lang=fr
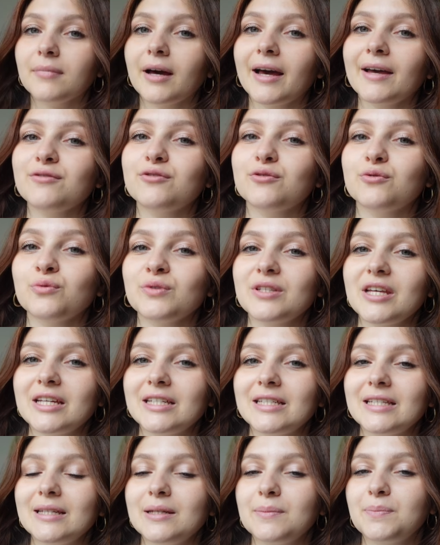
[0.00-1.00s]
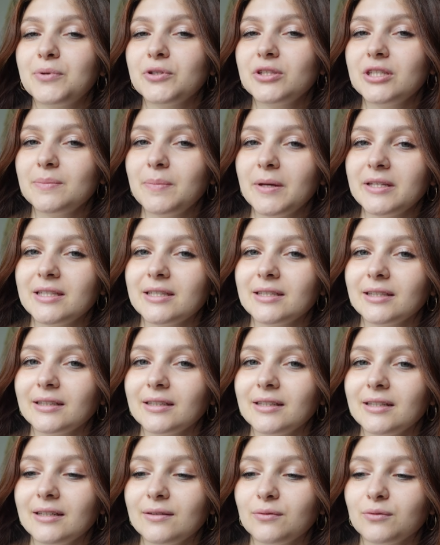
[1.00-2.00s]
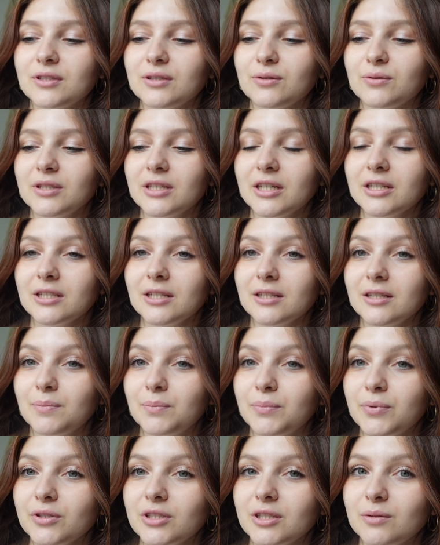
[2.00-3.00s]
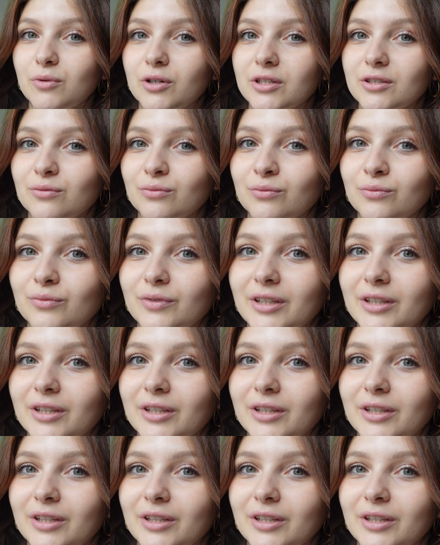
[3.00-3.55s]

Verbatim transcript: Bref, du coup, on s'est acheté des petites pâtisseries et on s'est aussi acheté des petites boissons.